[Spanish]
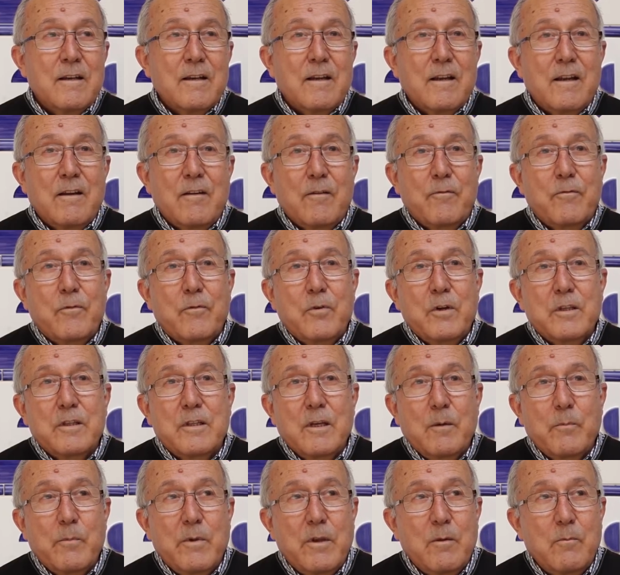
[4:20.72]
que fue
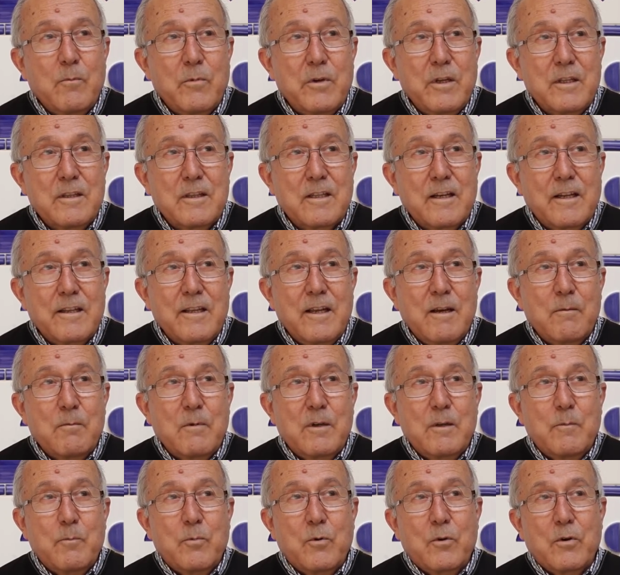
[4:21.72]
también muy
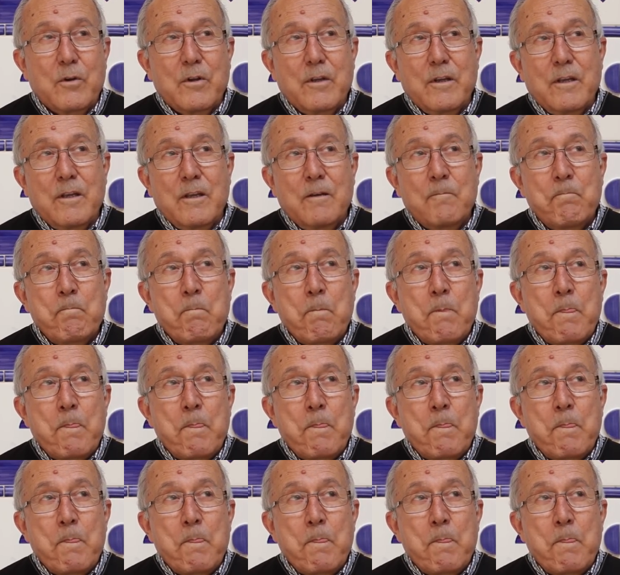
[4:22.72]
entrañable porque